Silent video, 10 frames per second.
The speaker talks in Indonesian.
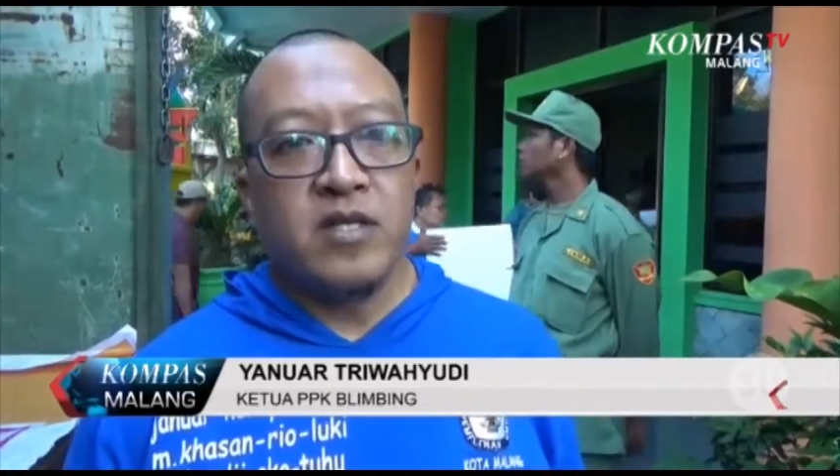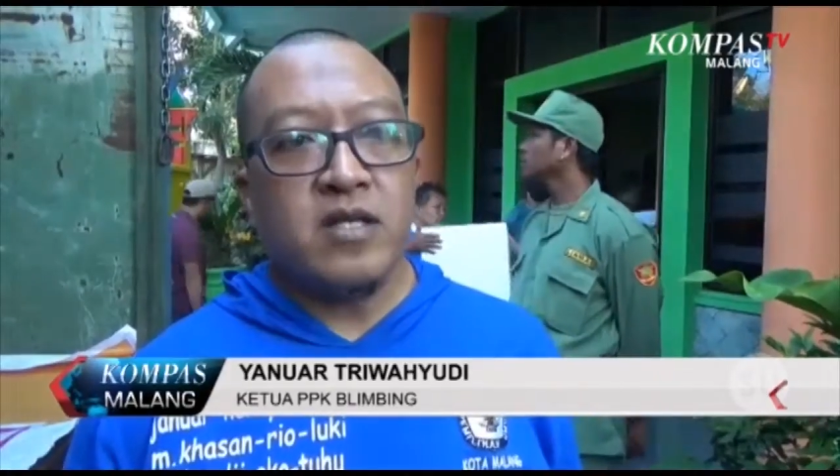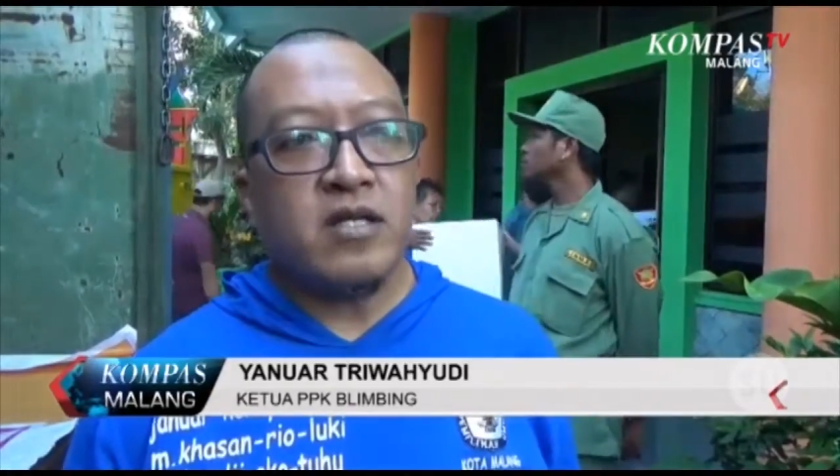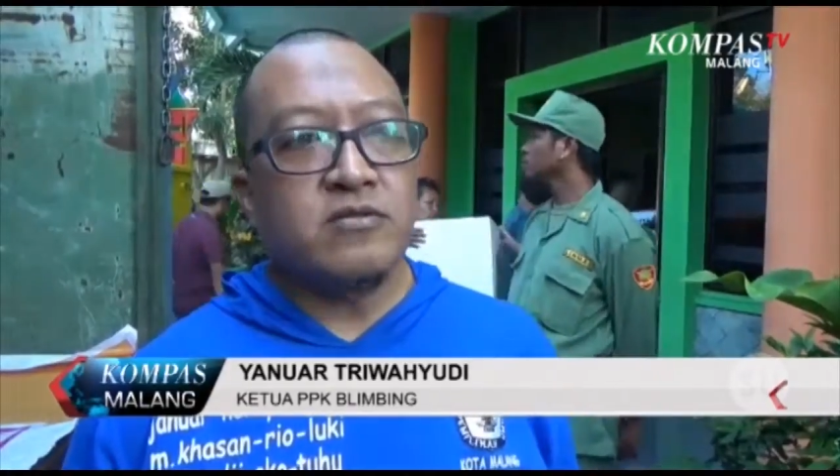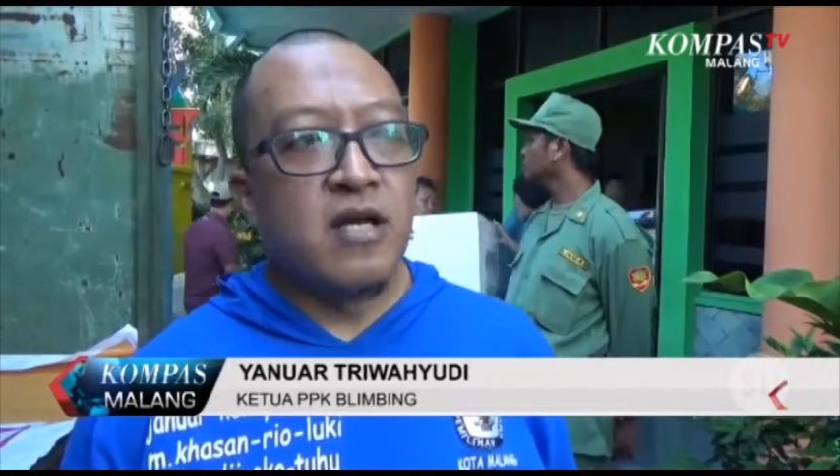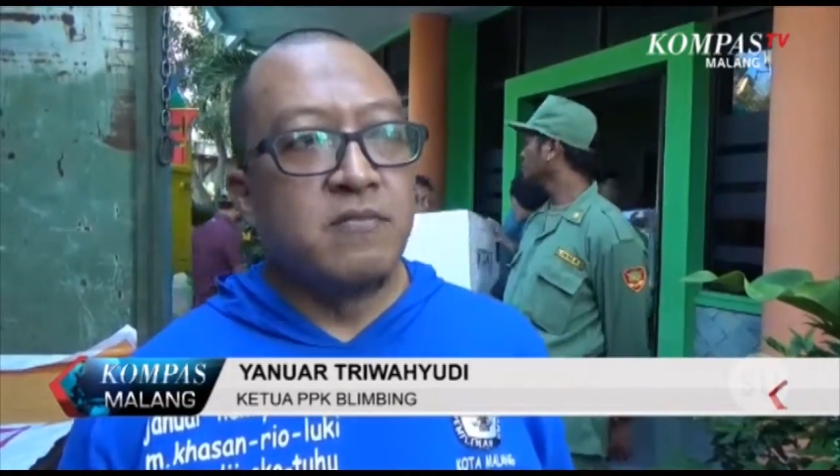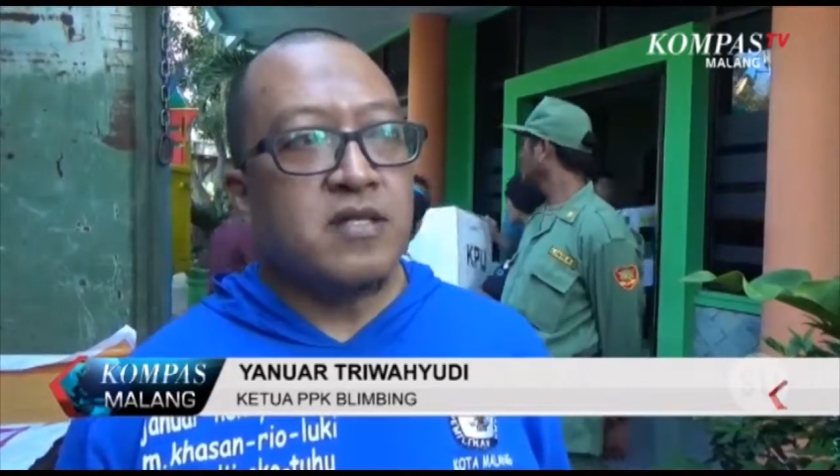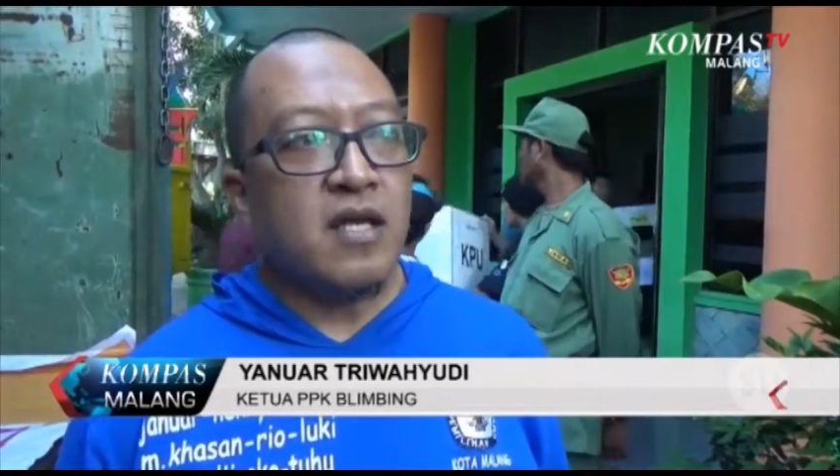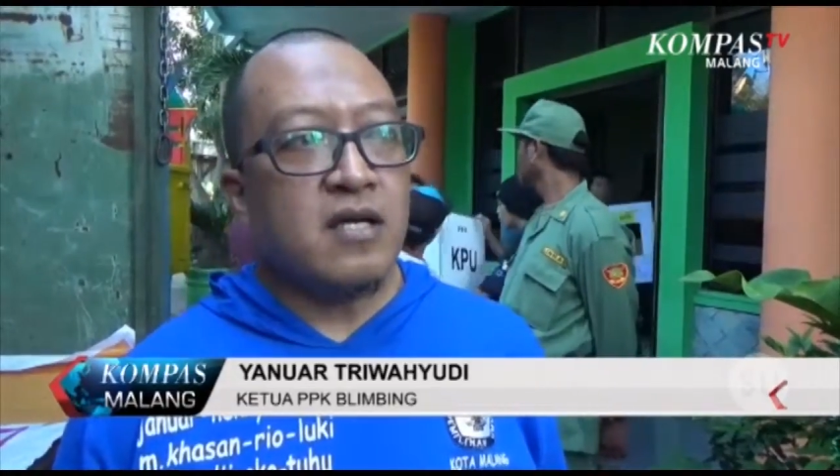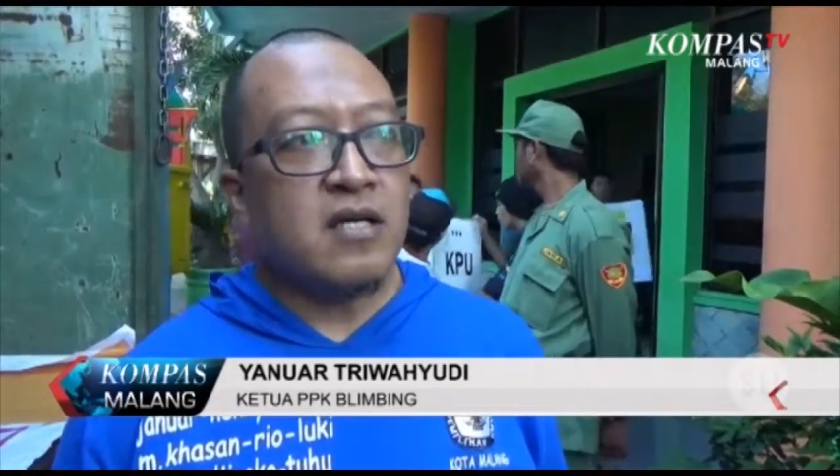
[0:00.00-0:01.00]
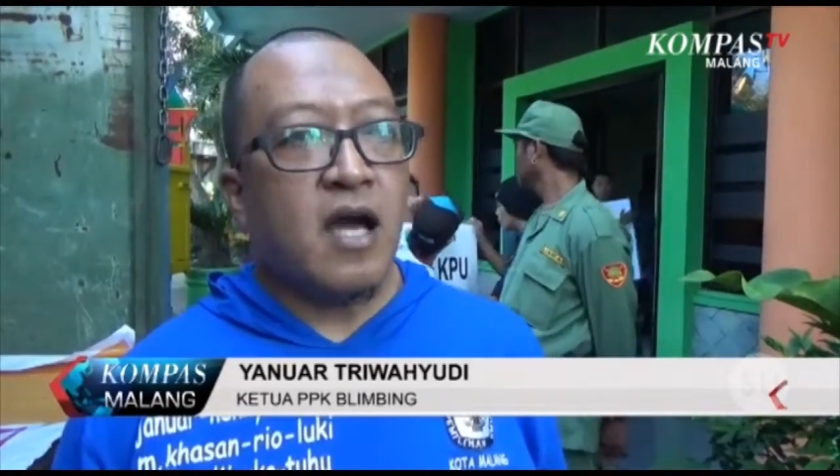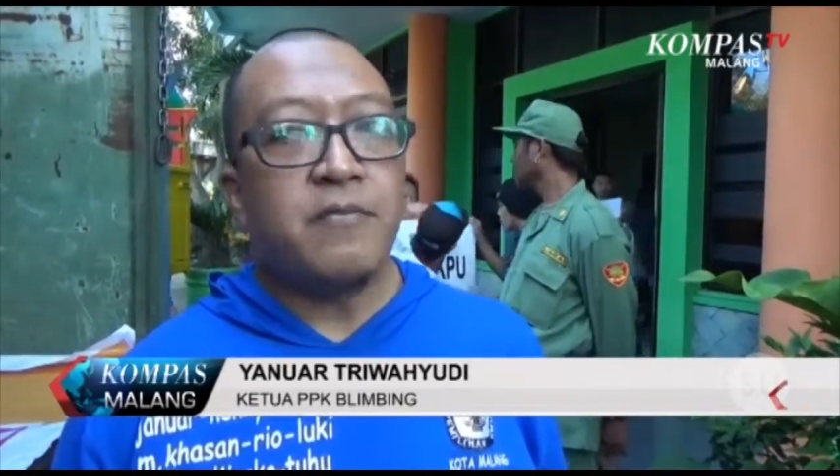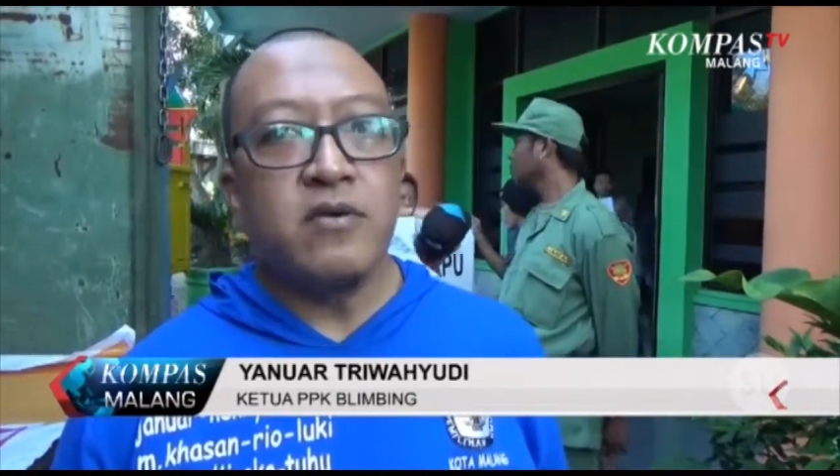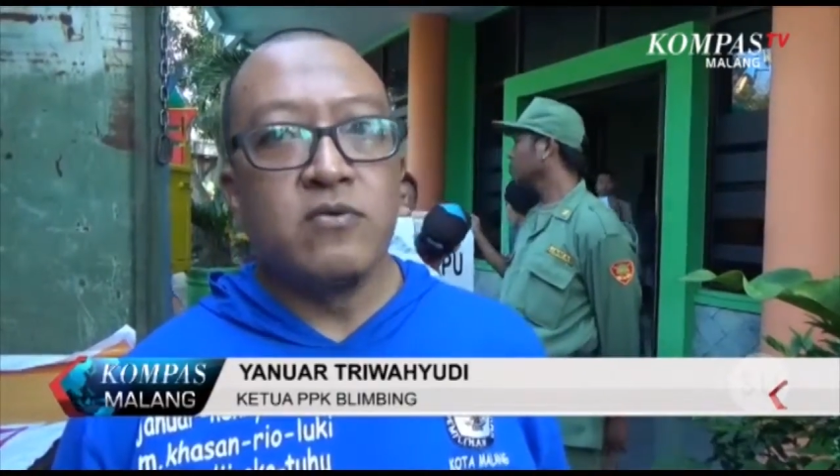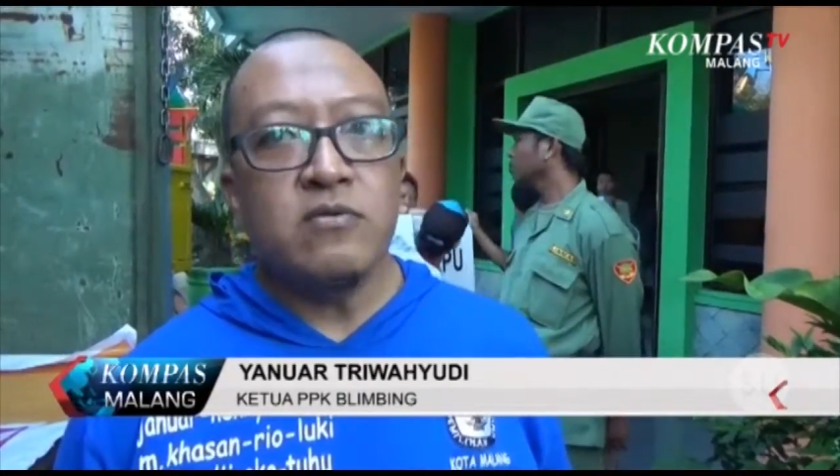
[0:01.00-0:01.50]
Kita sudah minta ke
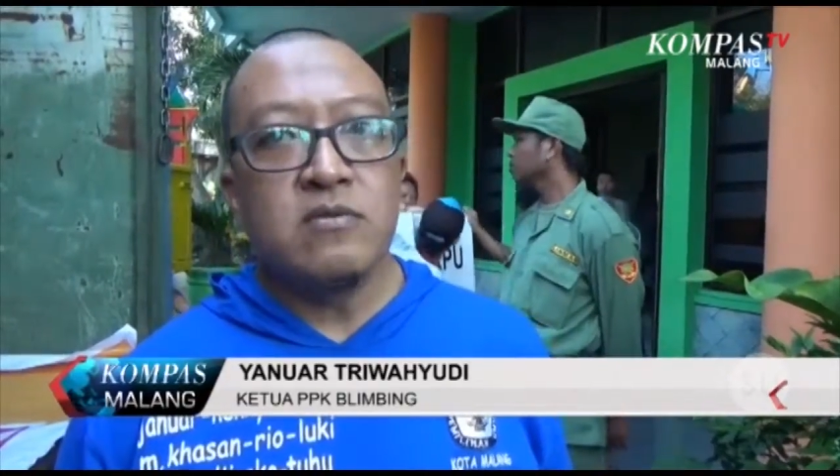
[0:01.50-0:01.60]
KPU.